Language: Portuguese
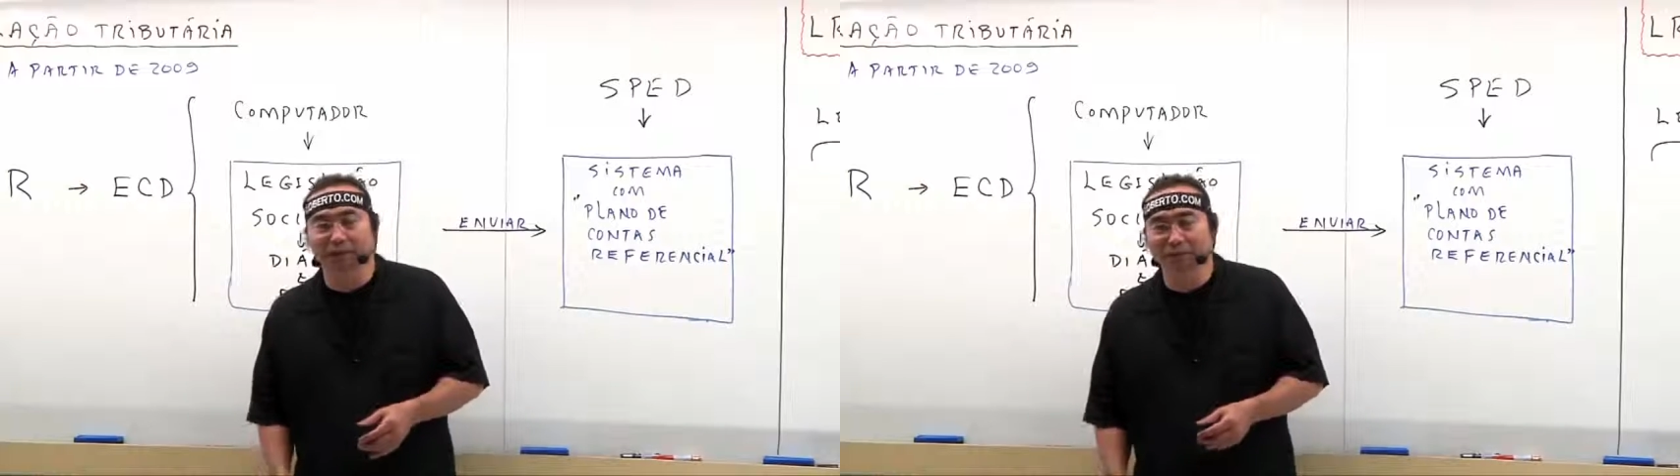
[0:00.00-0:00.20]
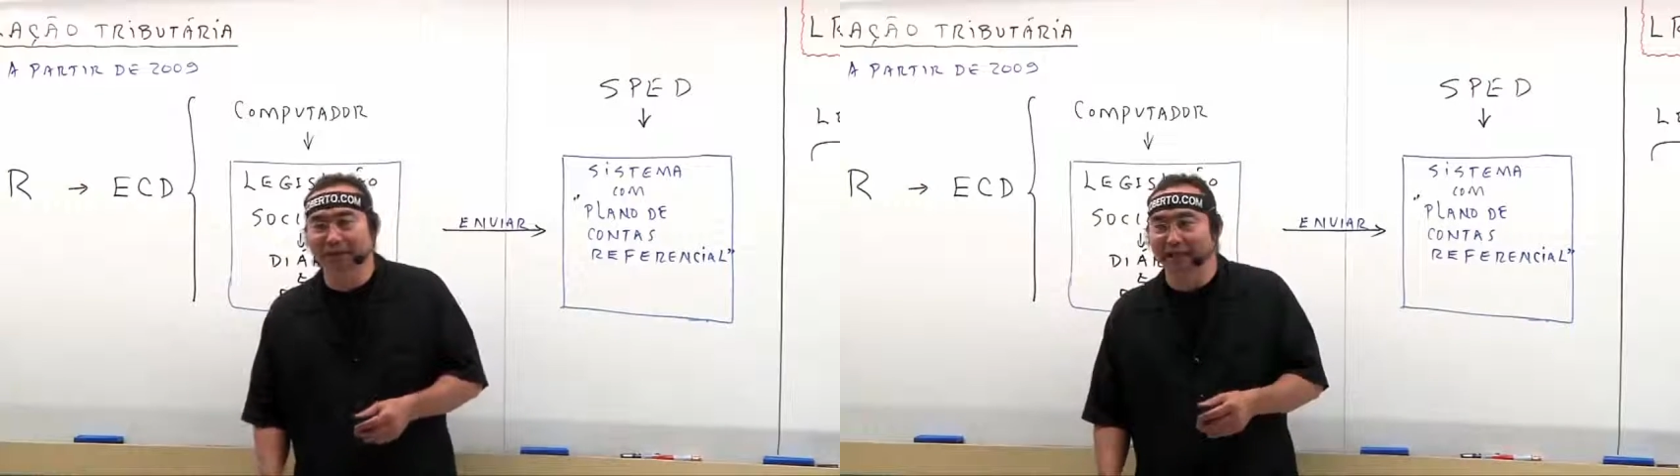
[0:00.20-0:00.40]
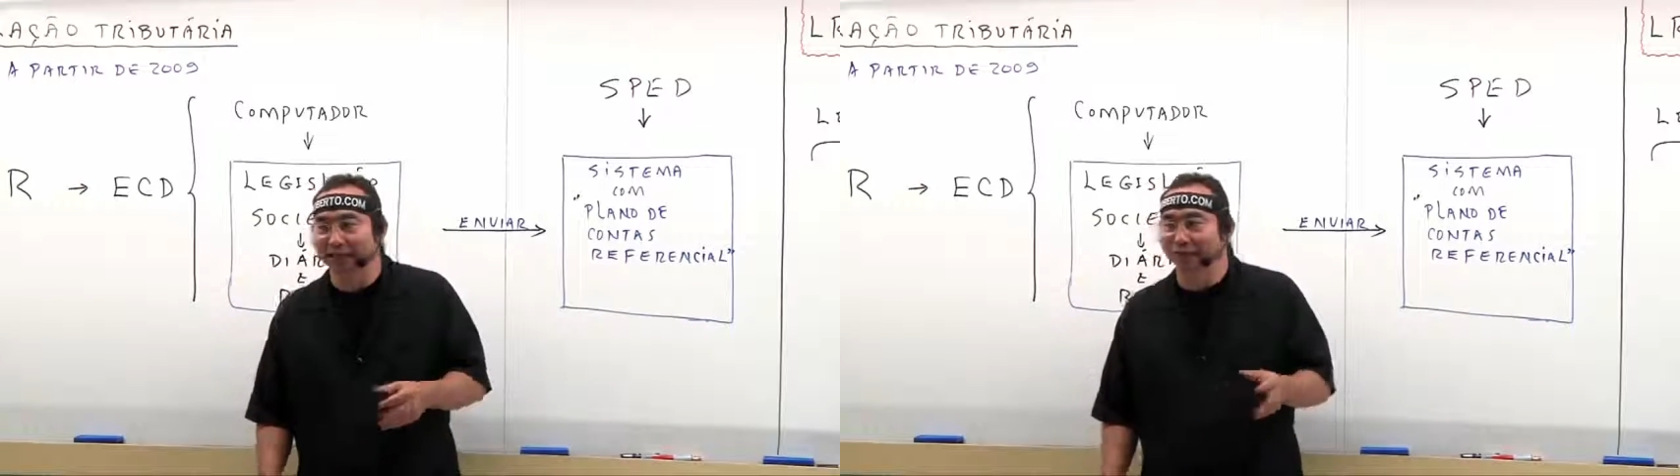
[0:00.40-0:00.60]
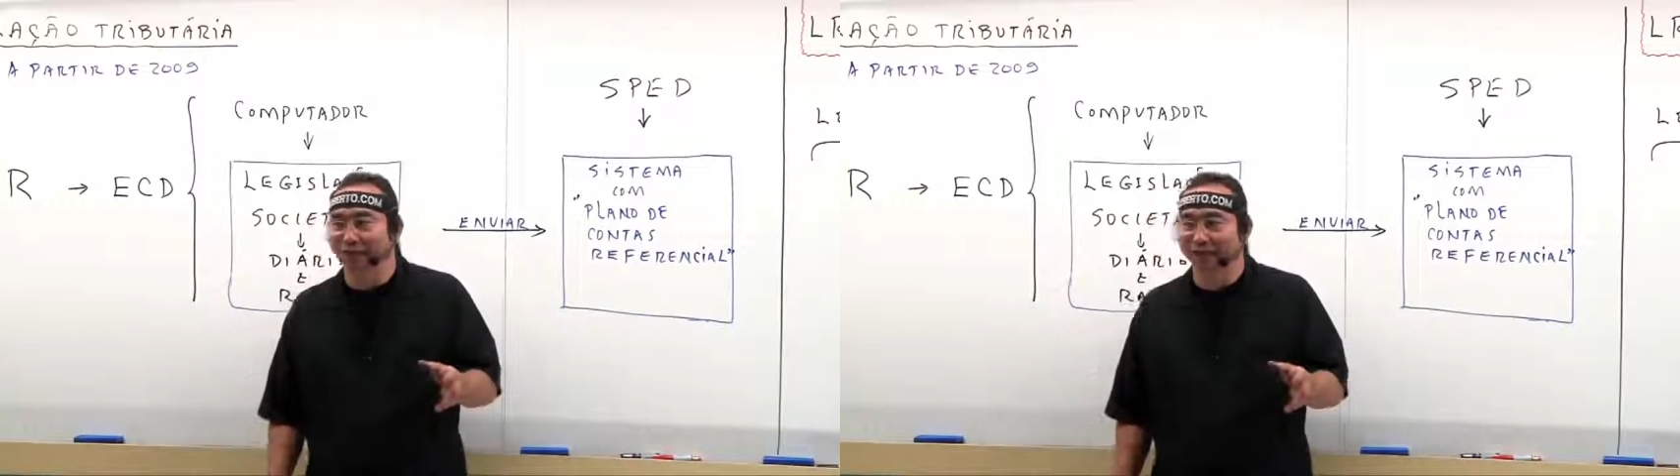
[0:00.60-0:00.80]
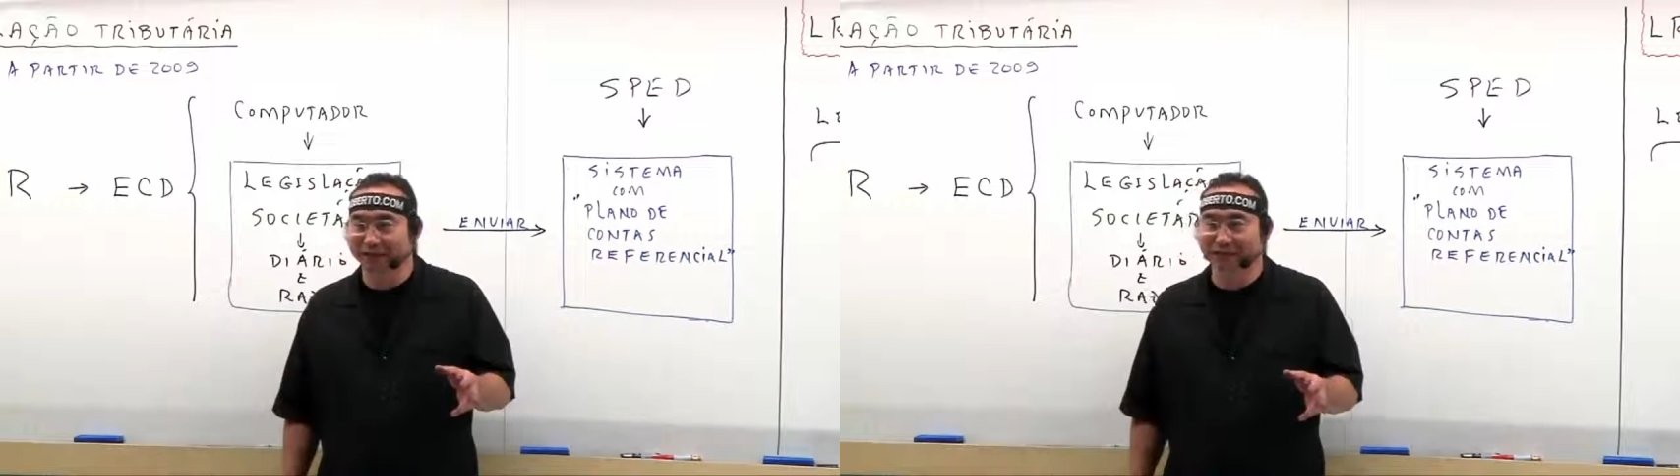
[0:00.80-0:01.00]
o CIAF,
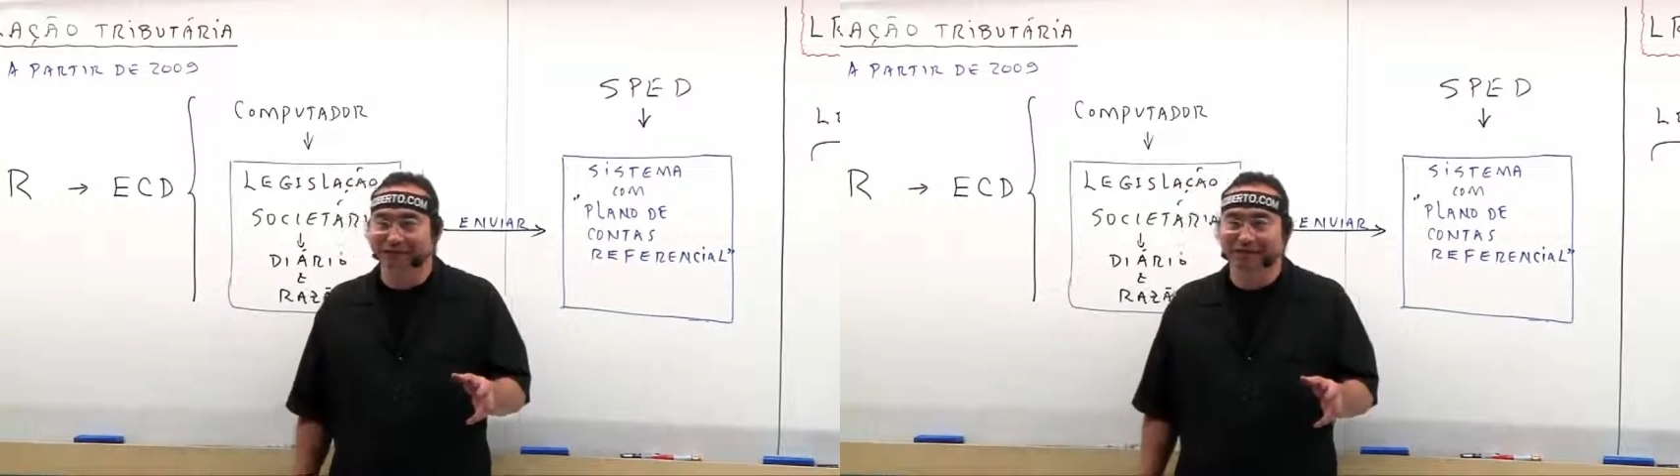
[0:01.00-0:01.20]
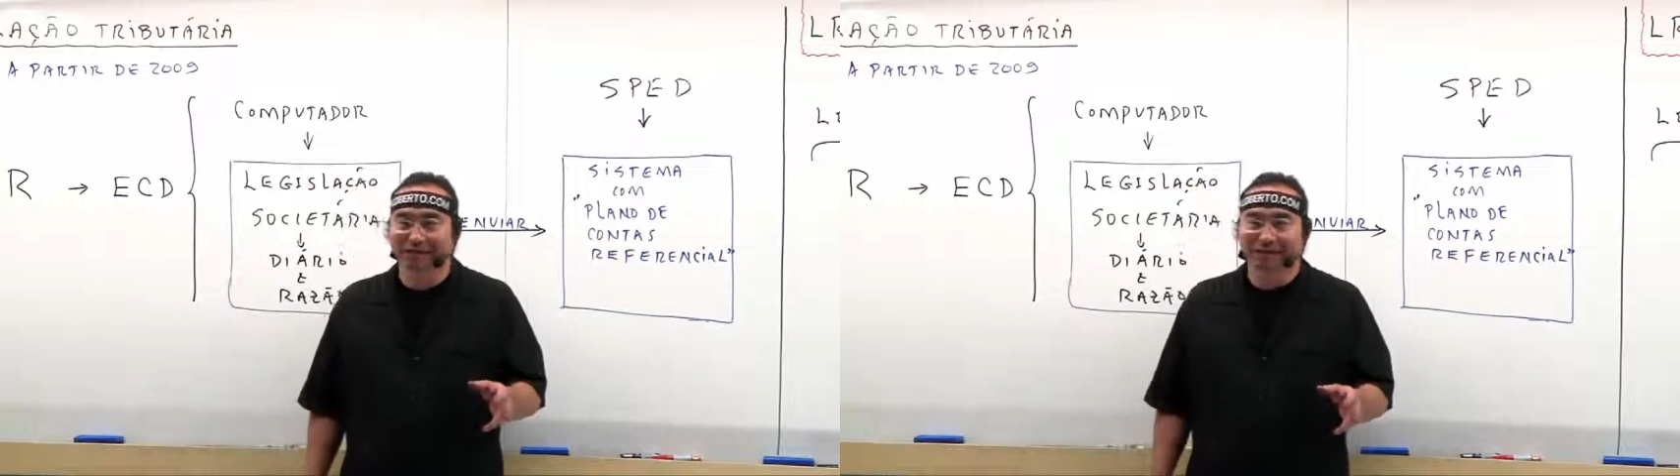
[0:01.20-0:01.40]
não é isso?